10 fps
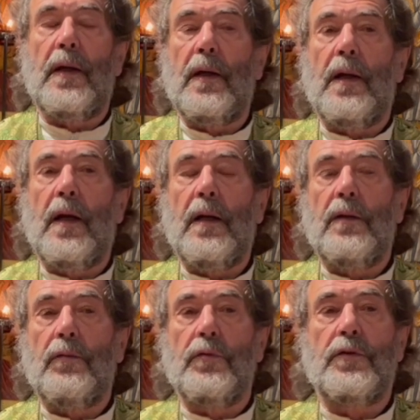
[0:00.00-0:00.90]
est là,
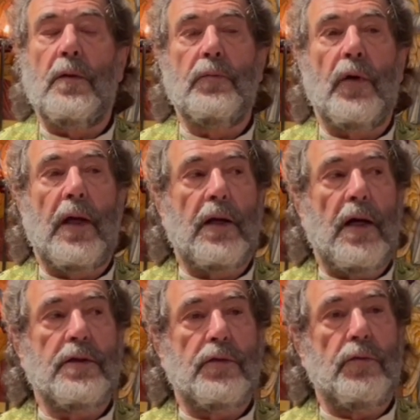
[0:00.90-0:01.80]
nous sommes dans la
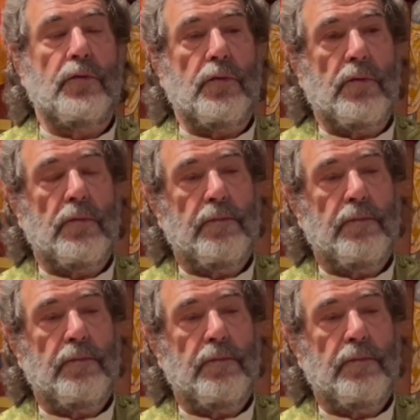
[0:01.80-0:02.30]
grâce de Dieu.